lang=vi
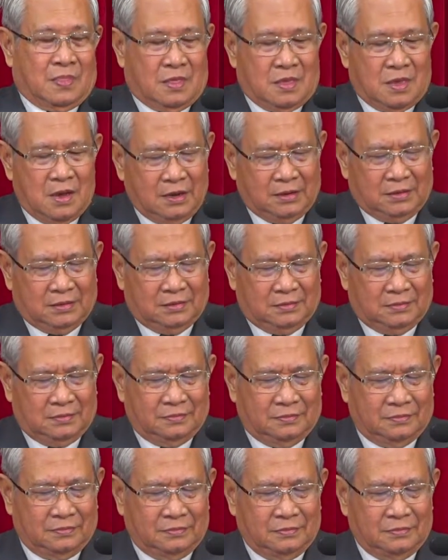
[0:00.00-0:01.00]
Nhưng
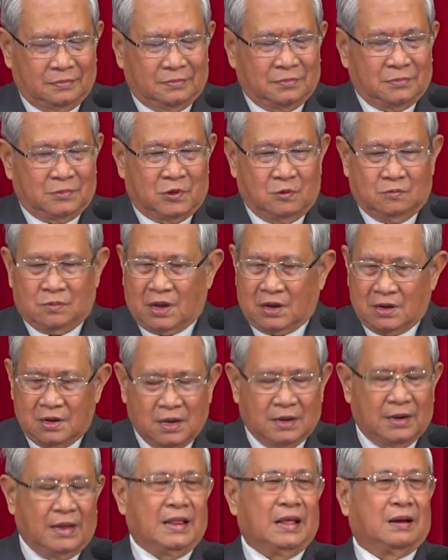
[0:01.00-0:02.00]
chúng ta
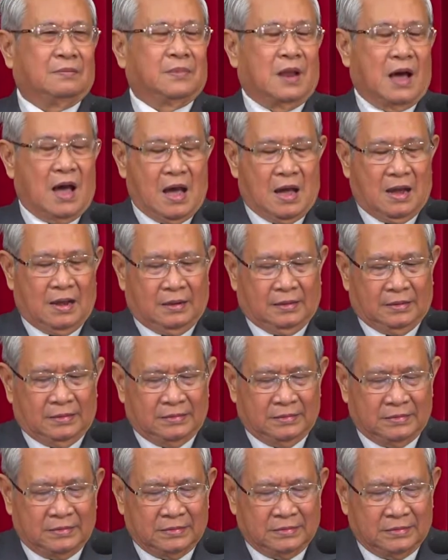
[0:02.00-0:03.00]
đừng lấy làm lạ,
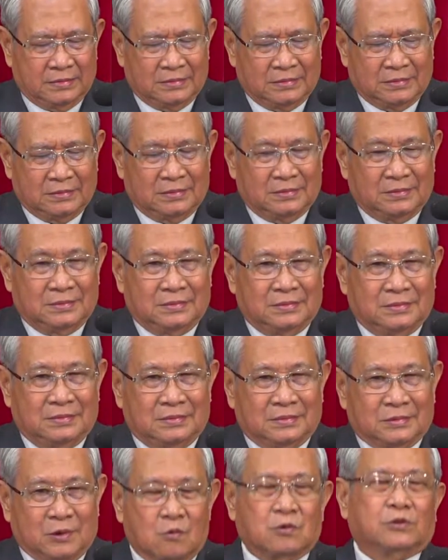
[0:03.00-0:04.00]

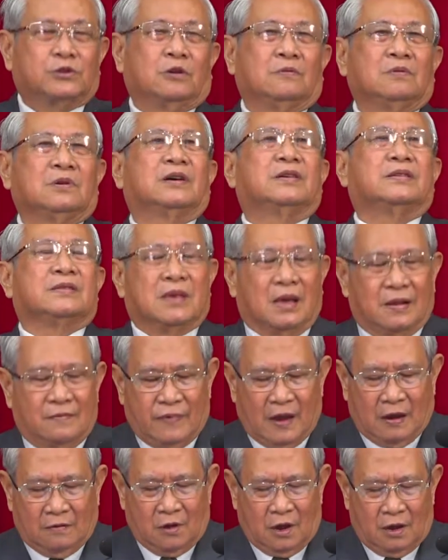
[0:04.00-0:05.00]
cũng có số người
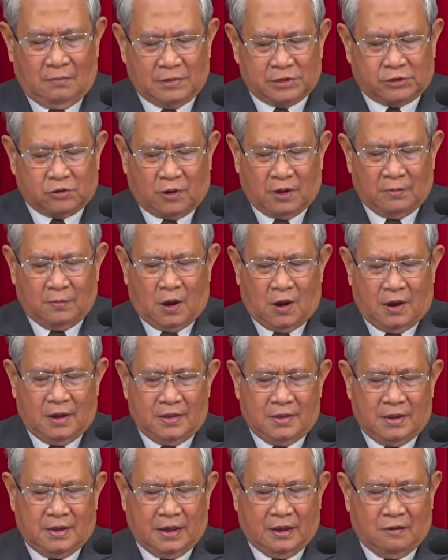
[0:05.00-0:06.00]
nhìn vào đó mà soi
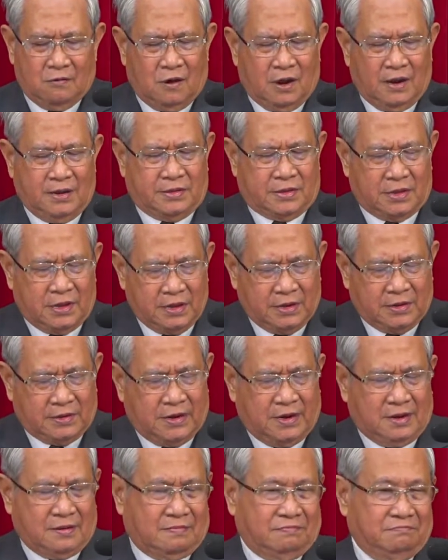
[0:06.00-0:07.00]
bói, như đã nói, chỉ
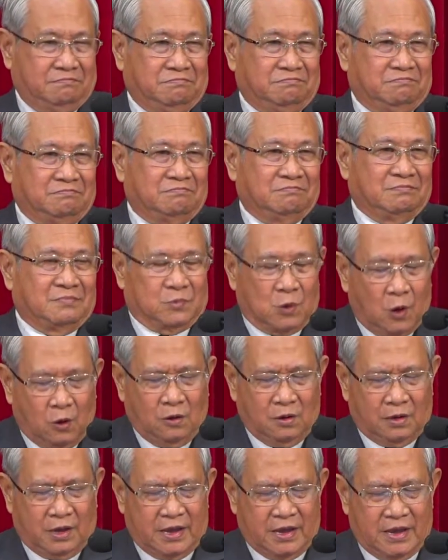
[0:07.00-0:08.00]
trích,
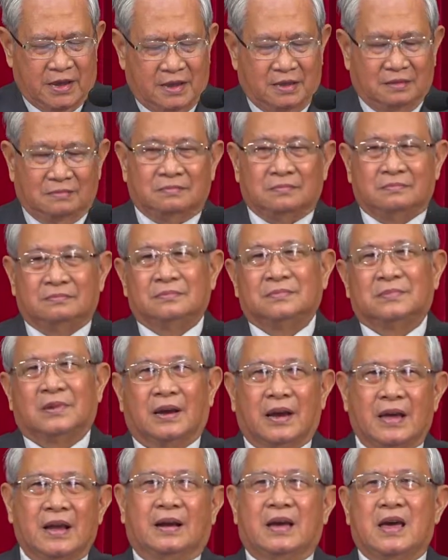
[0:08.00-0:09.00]
đố kỵ,
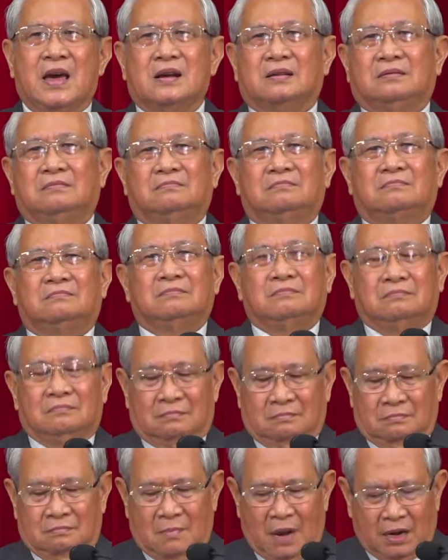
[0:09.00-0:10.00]
ghen ghét,
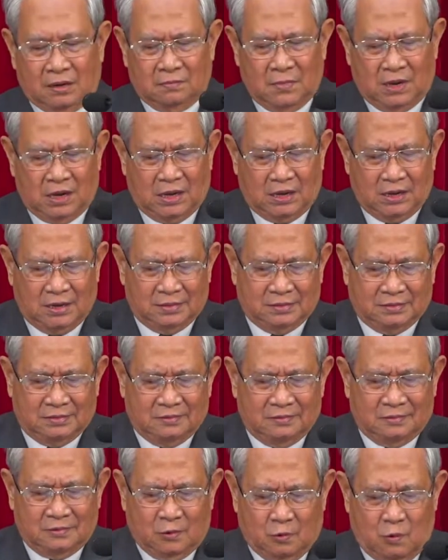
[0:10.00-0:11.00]
bắt bớ,
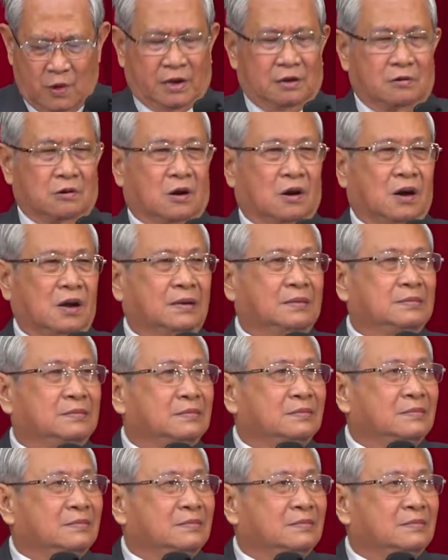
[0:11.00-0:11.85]
nguyền rủa